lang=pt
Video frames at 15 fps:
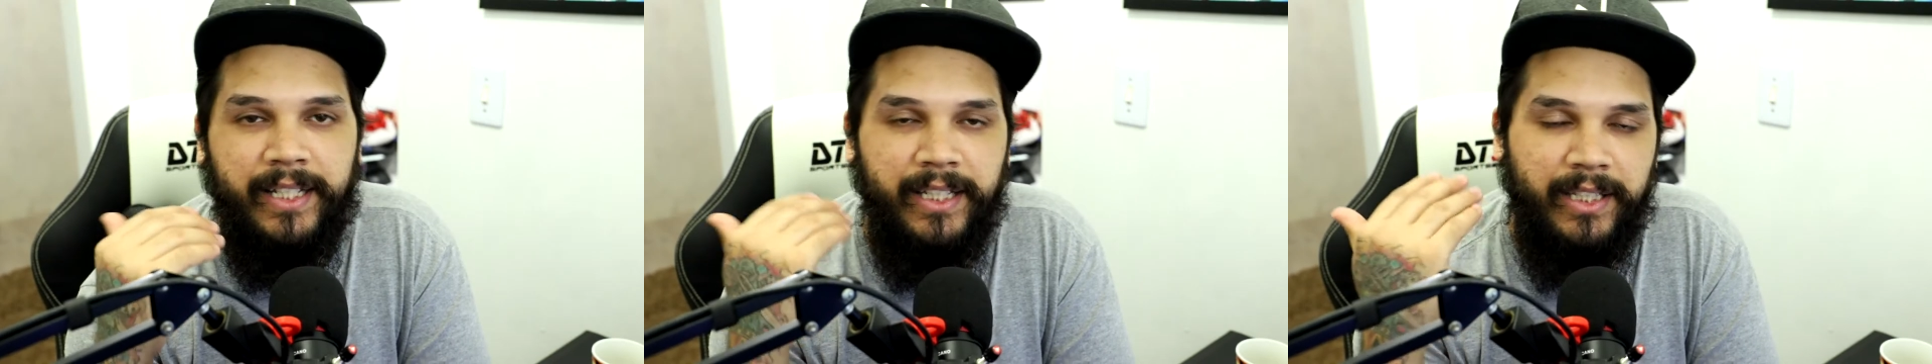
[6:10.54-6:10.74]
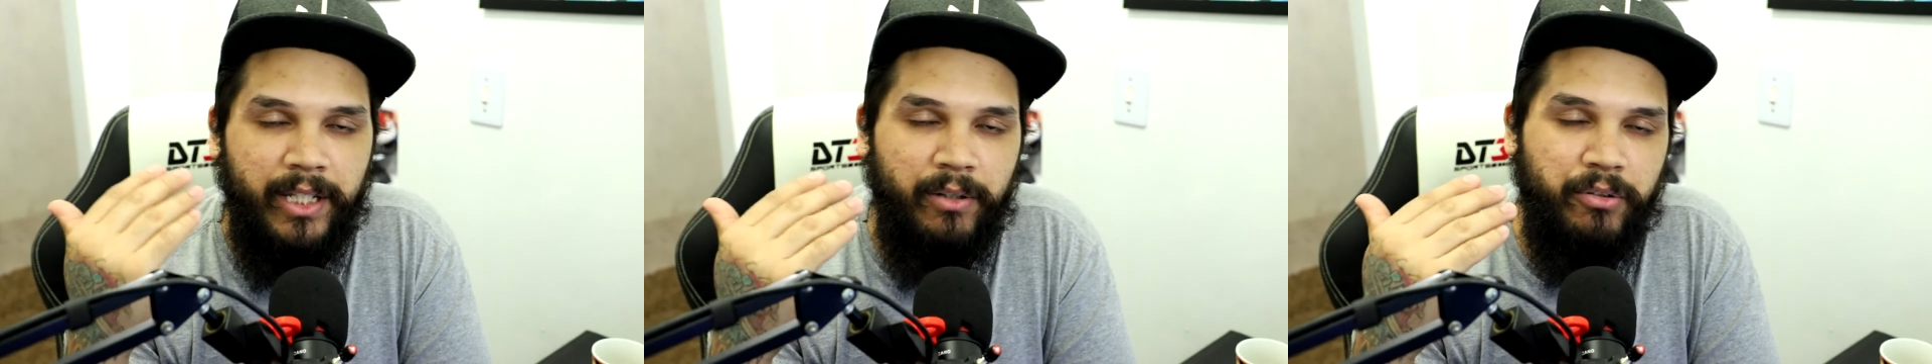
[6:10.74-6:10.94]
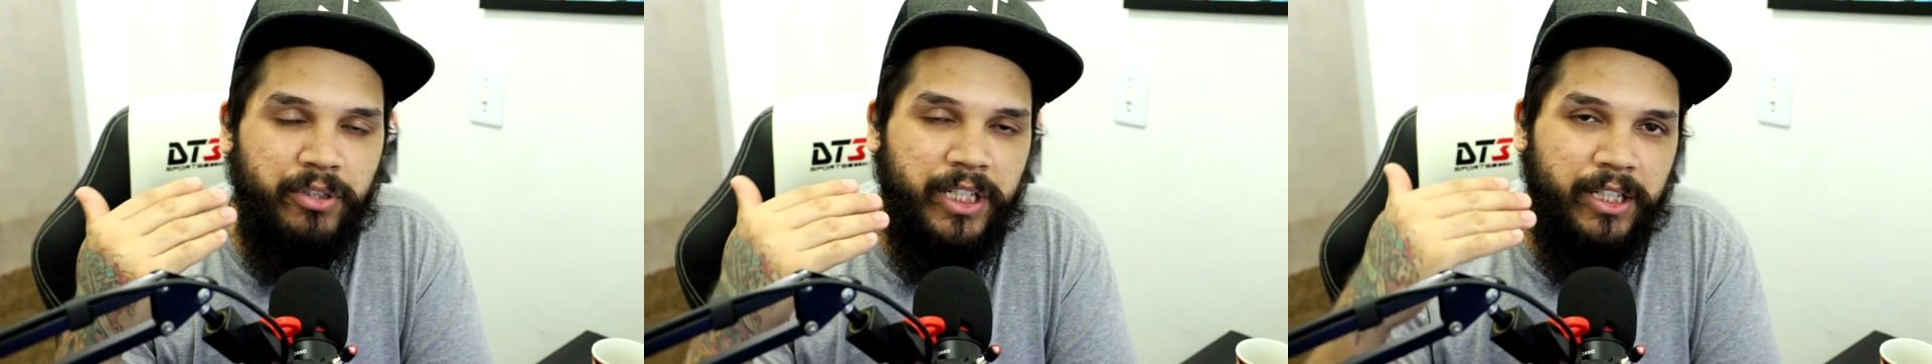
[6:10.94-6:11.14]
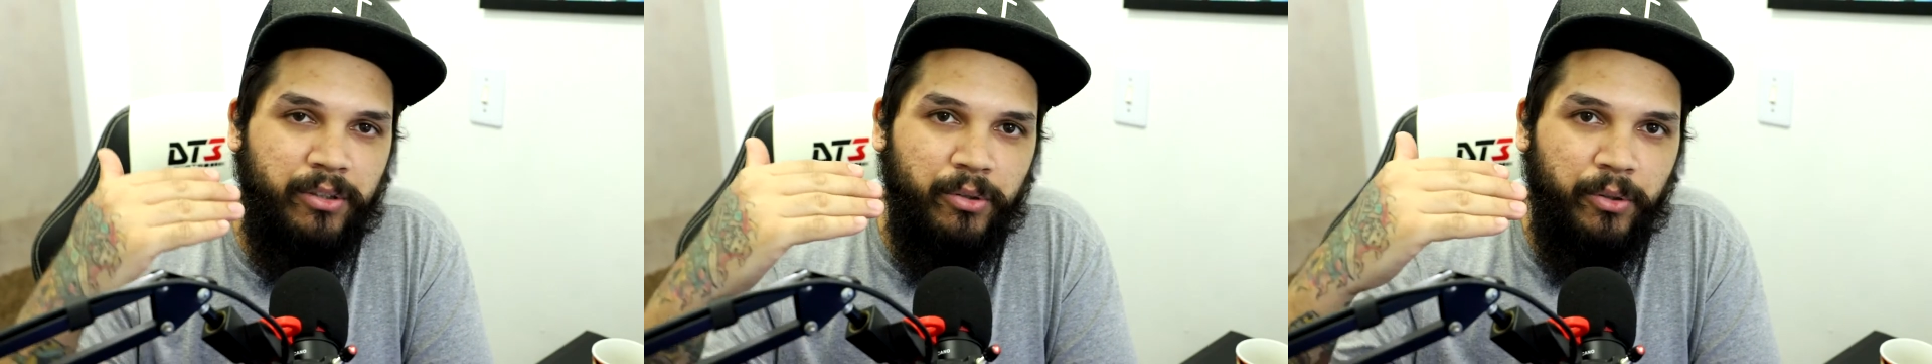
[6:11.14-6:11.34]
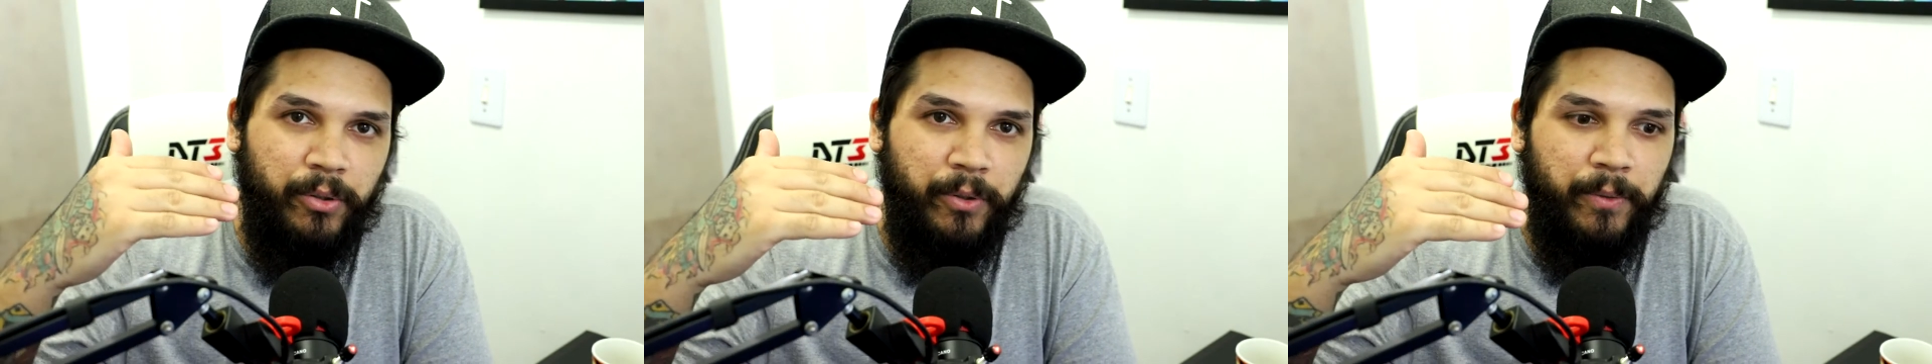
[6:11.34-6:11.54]
Então eu já
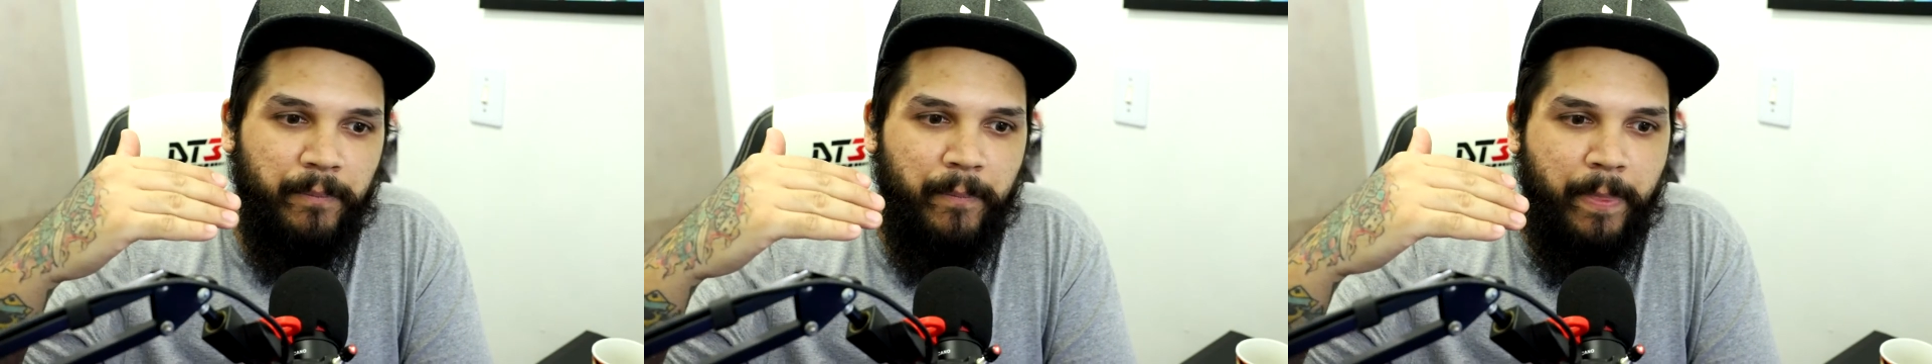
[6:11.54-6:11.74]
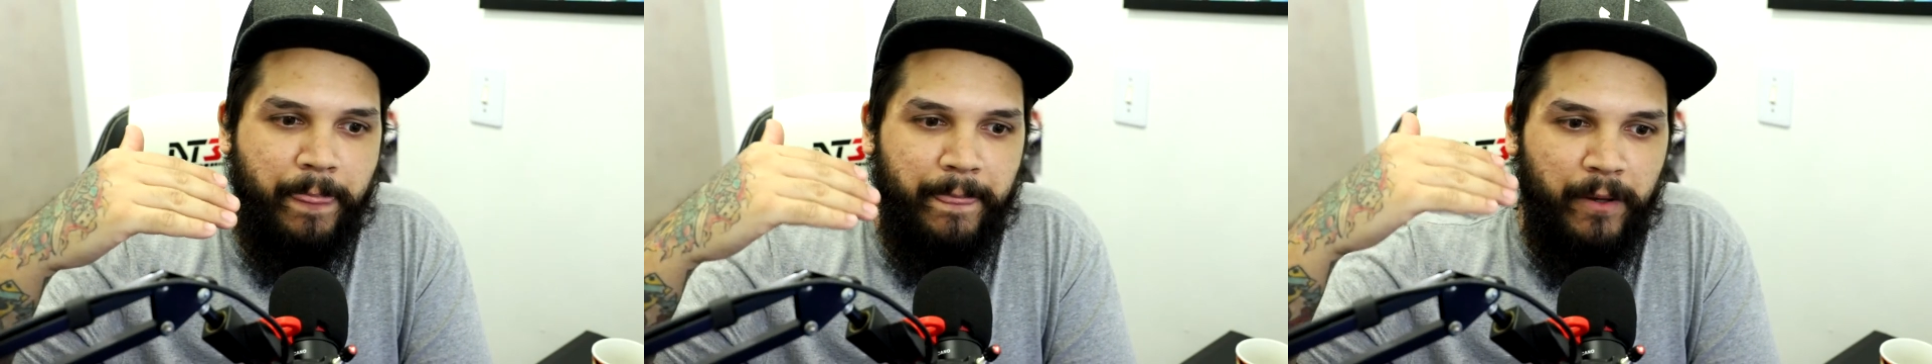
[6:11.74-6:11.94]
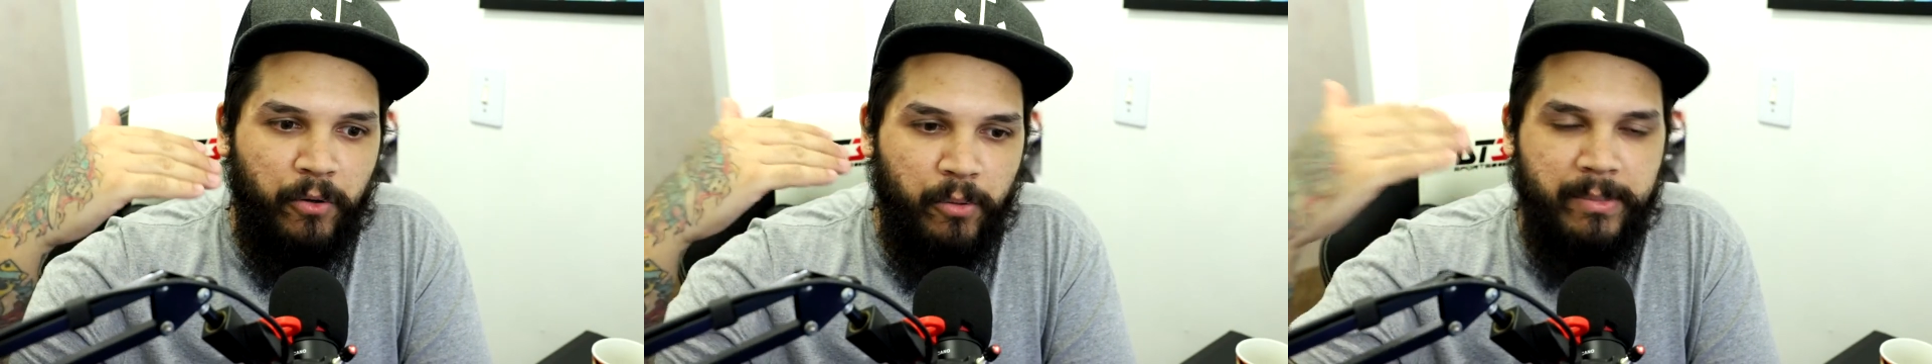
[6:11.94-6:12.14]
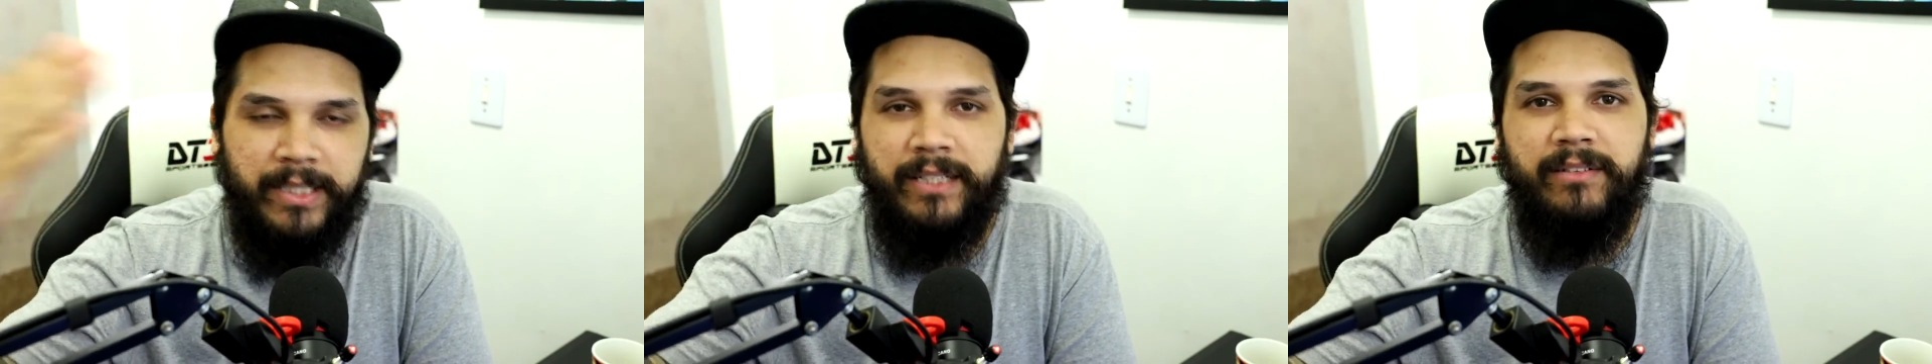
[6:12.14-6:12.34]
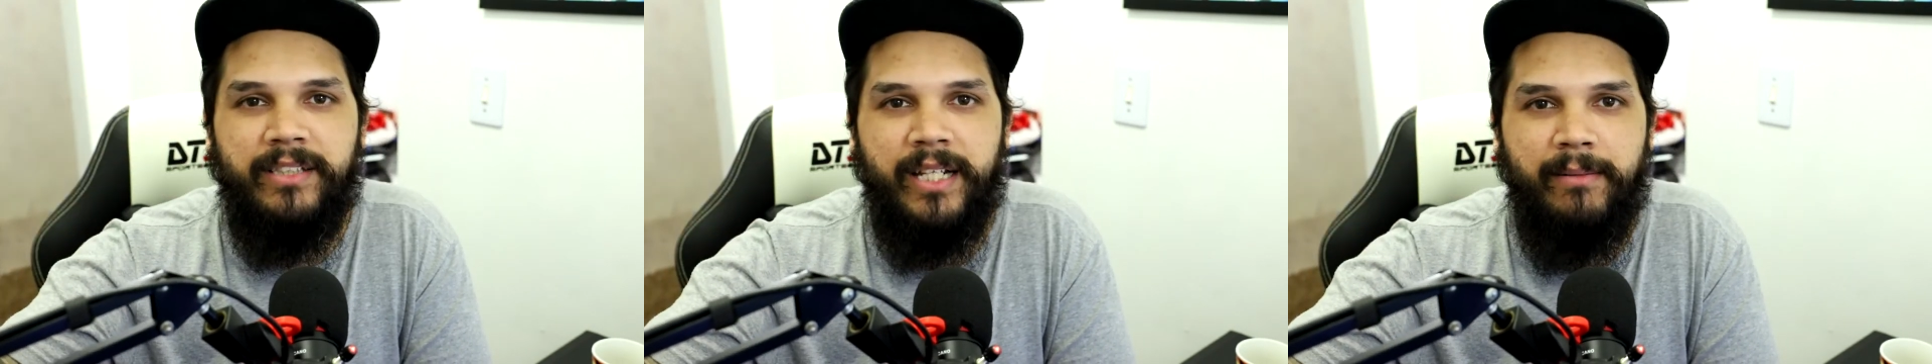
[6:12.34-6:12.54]
tô
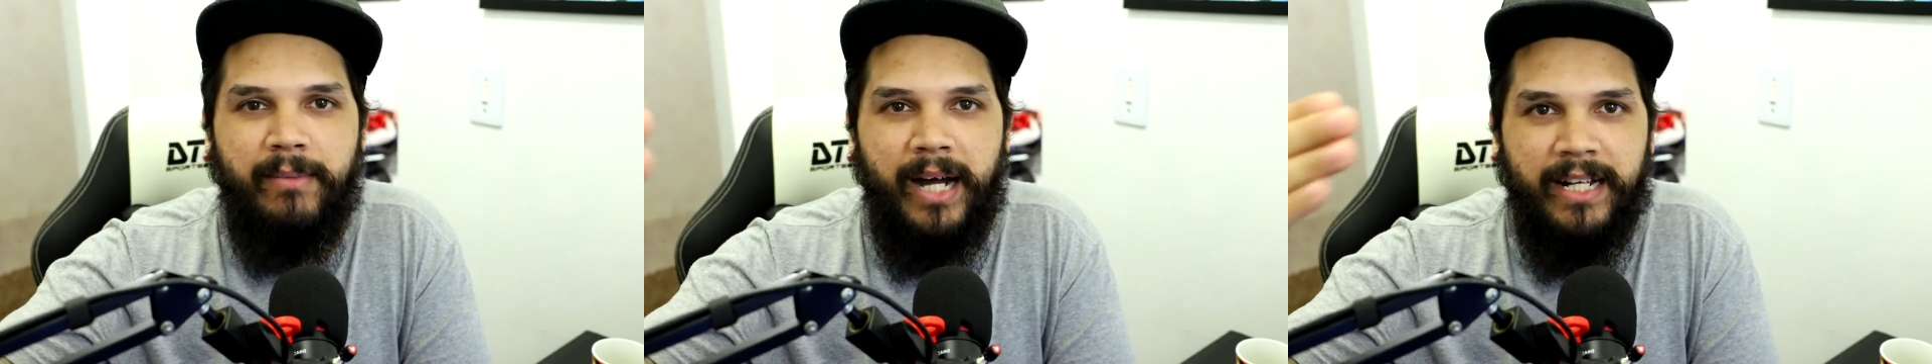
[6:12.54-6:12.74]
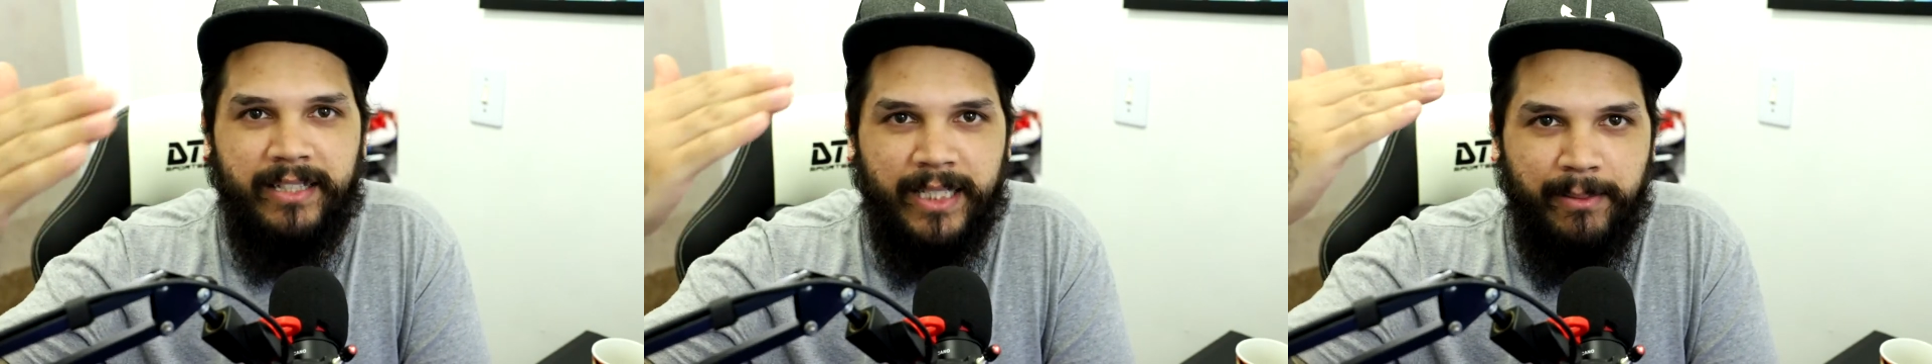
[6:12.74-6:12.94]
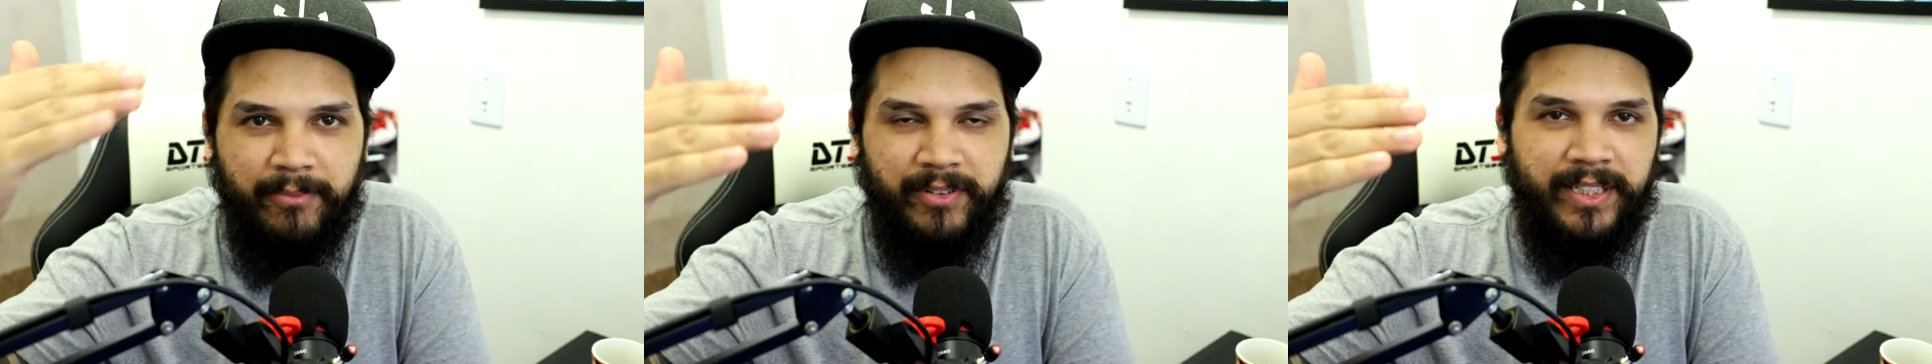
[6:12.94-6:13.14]
começando os trabalhos, sabe?